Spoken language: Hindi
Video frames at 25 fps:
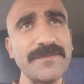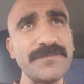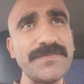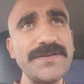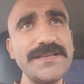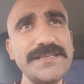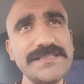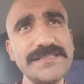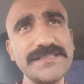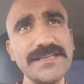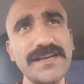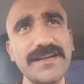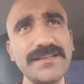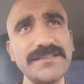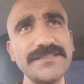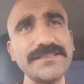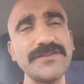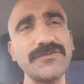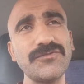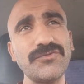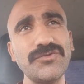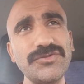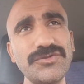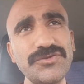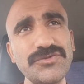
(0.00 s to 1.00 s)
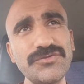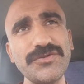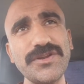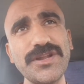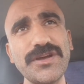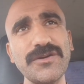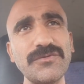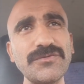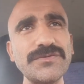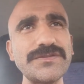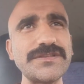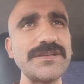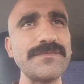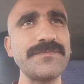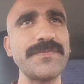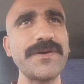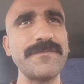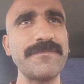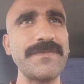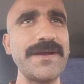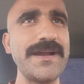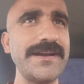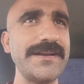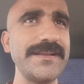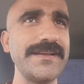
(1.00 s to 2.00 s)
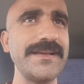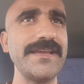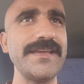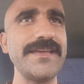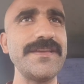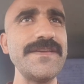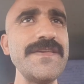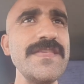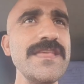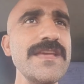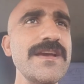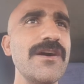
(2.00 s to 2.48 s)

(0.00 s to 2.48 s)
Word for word: बीस साल से खुद जो ना कुर्सी पर बैठ गई